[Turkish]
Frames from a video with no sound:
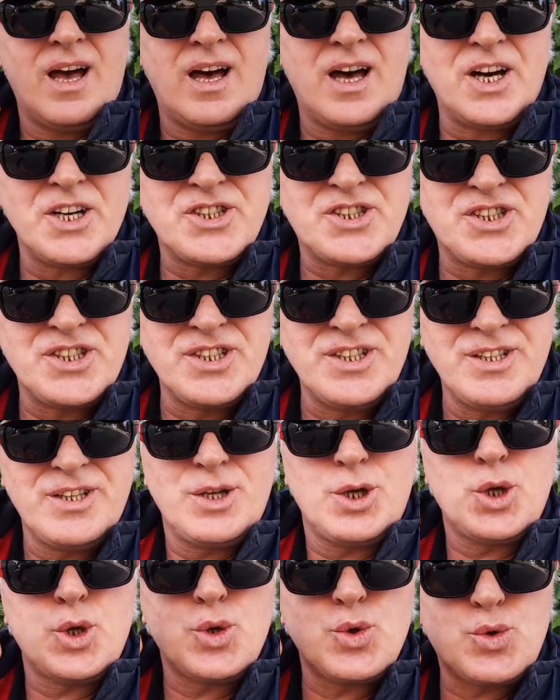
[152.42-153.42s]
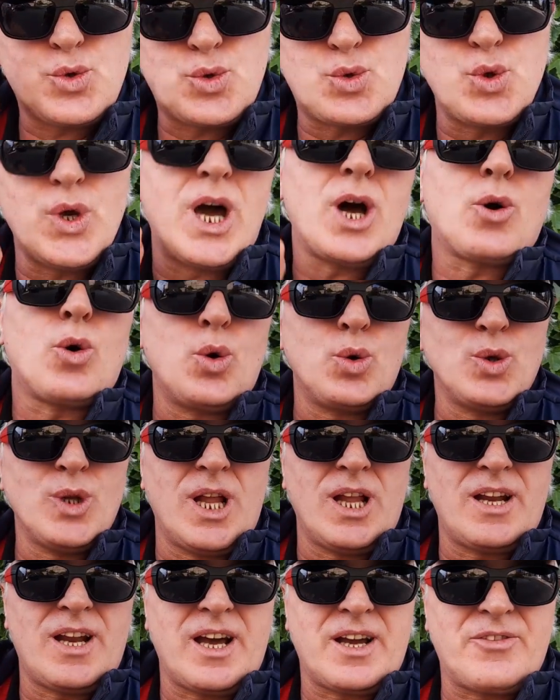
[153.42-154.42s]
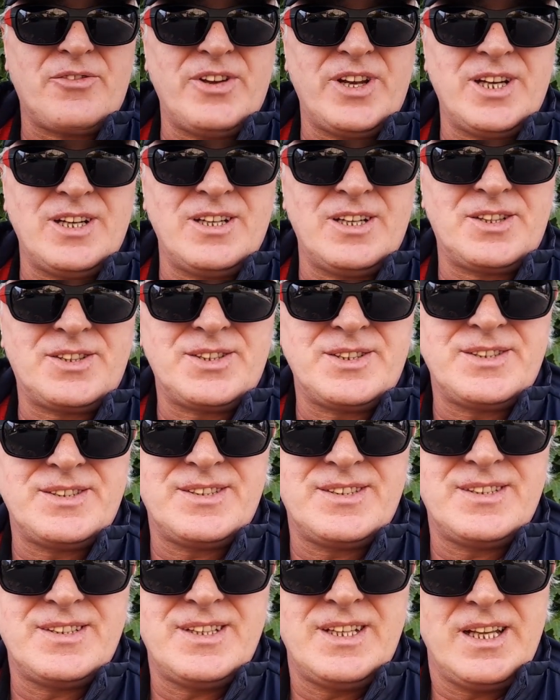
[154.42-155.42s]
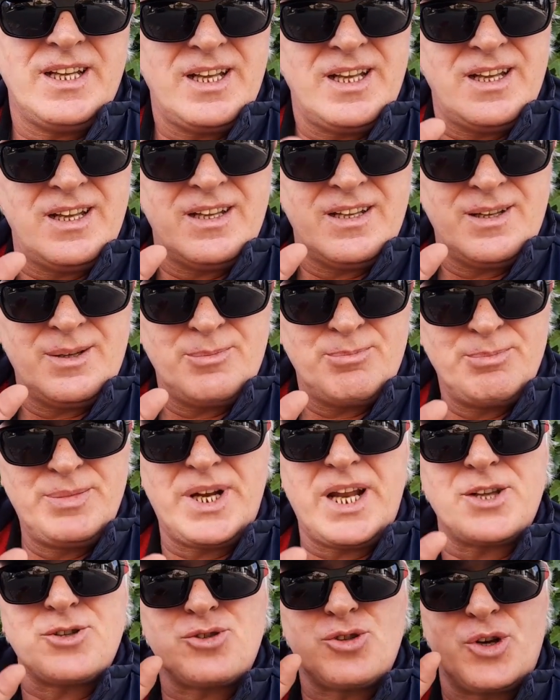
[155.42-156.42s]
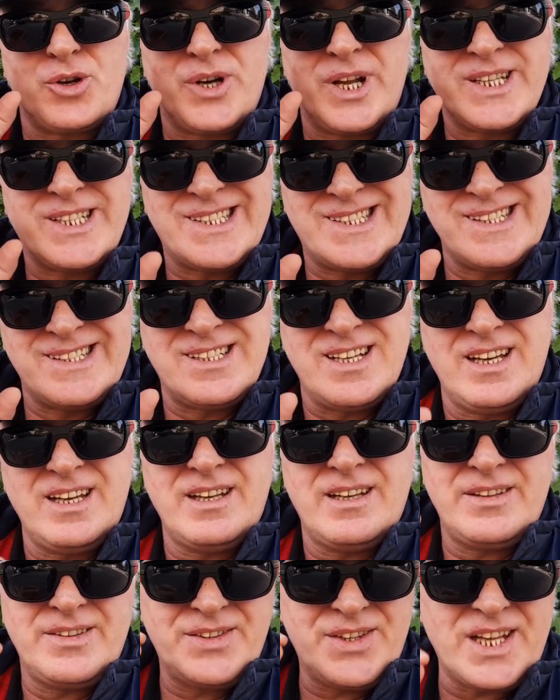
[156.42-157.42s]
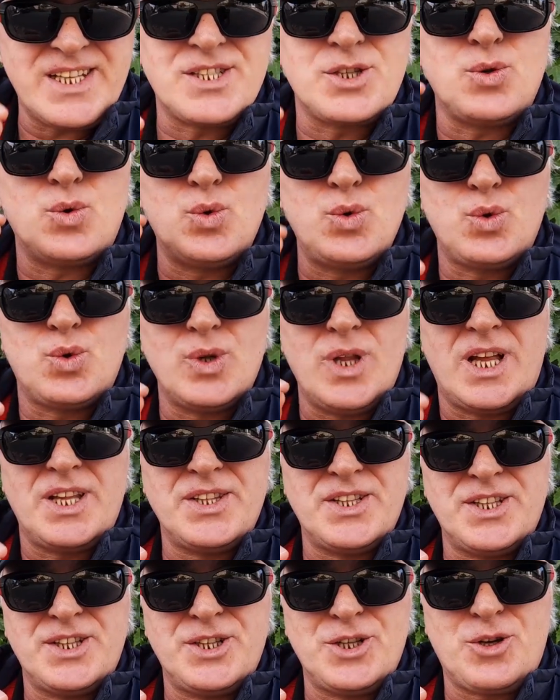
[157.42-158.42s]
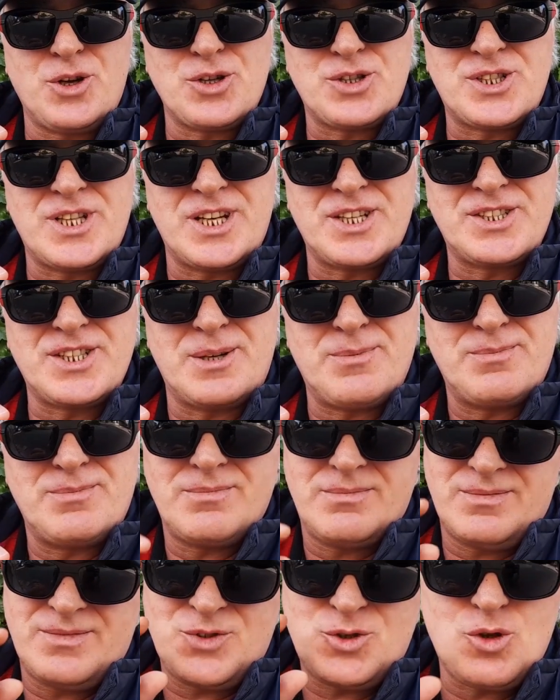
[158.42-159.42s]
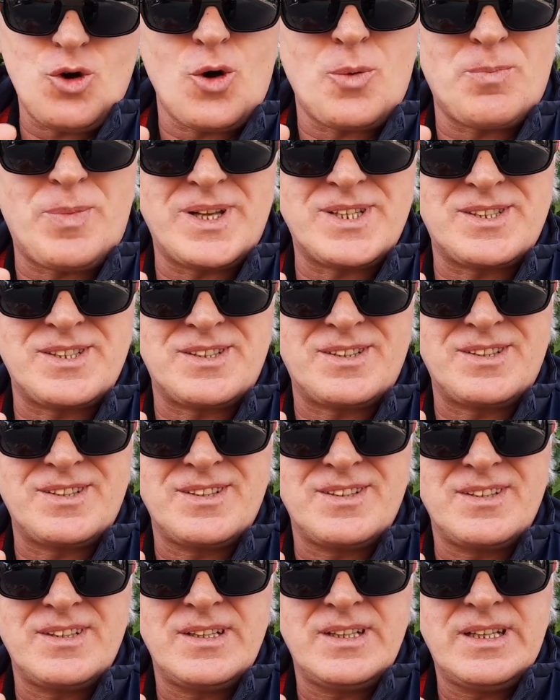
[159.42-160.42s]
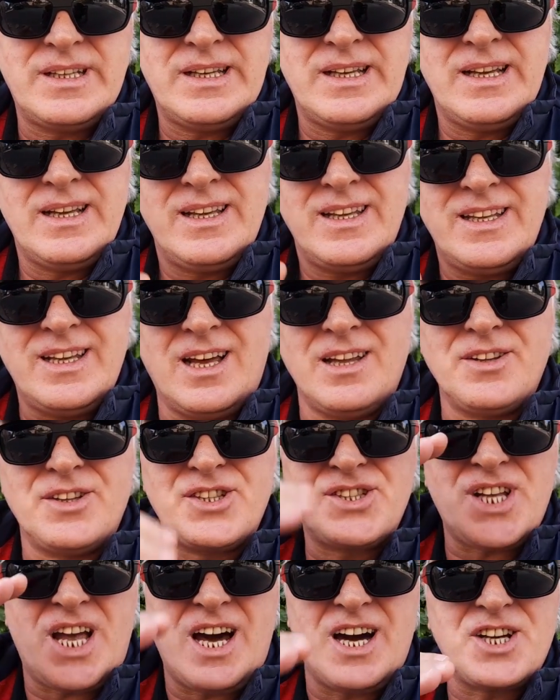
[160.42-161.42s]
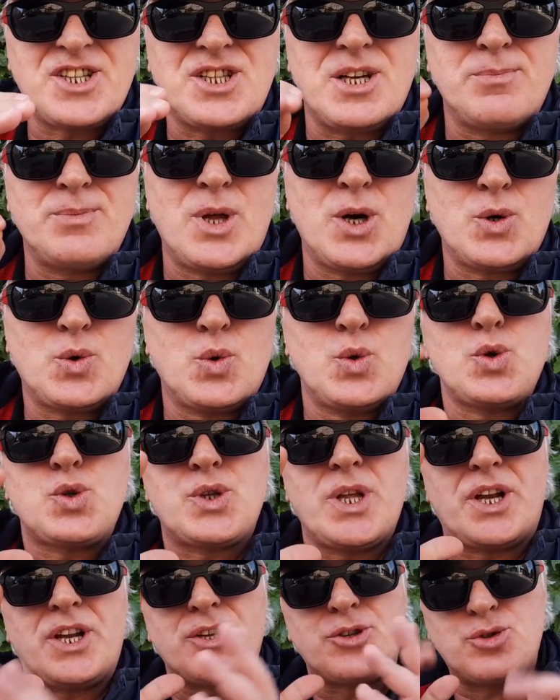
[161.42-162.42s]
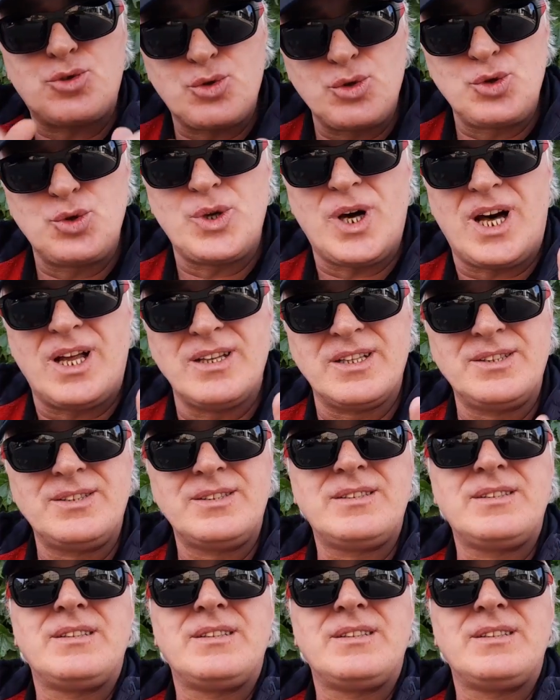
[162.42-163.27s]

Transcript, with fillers: Aşı suya konularak verilir. Biraz sonra size nasıl uygulandığını göstereceğim. Çok basit. Yalnız akşamdan kuşların suyunu alın.